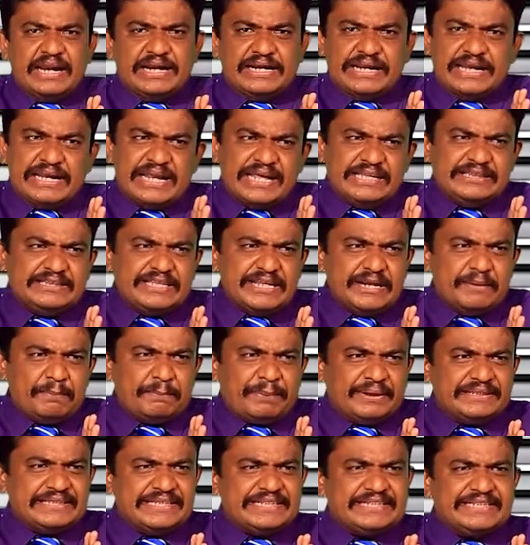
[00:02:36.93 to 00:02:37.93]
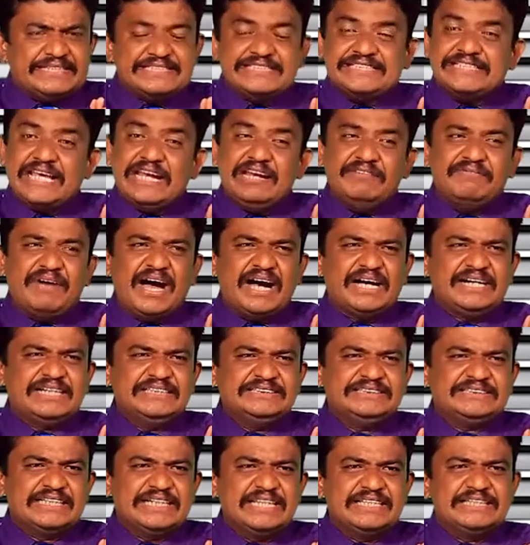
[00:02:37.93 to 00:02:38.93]
நிலைத்திருப்பதற்கு செல்வாக்கு
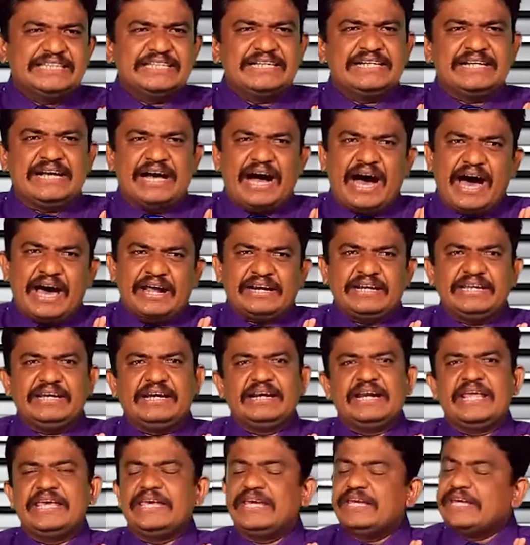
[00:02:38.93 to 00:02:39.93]
செலுத்தும் காரணிகளை